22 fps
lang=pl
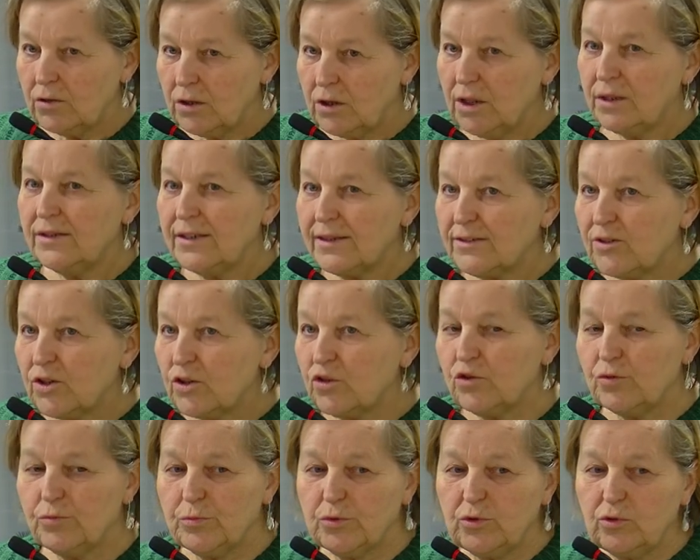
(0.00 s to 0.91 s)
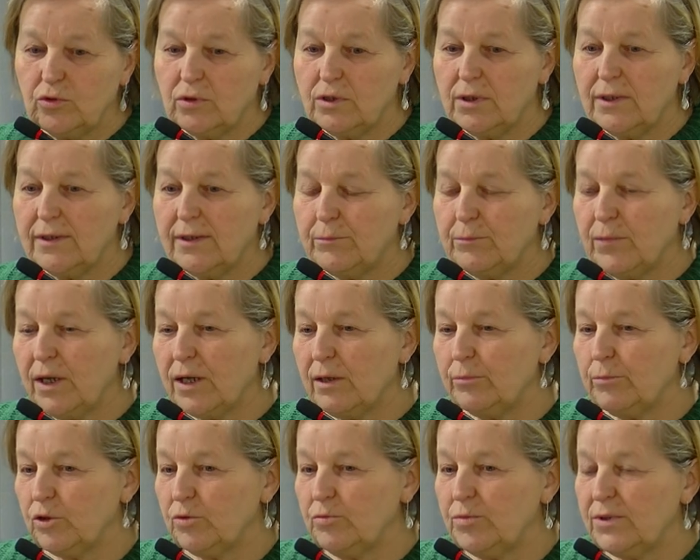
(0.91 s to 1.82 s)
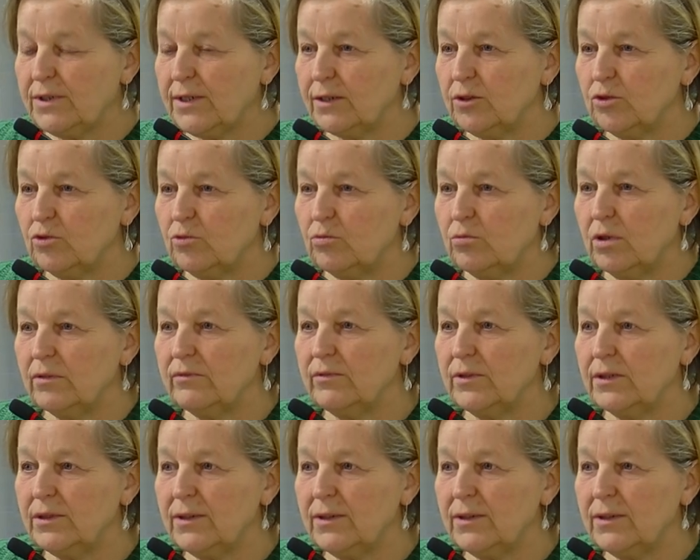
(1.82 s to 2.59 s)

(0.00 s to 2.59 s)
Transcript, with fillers: jedna z osób, która miała podpisaną umowę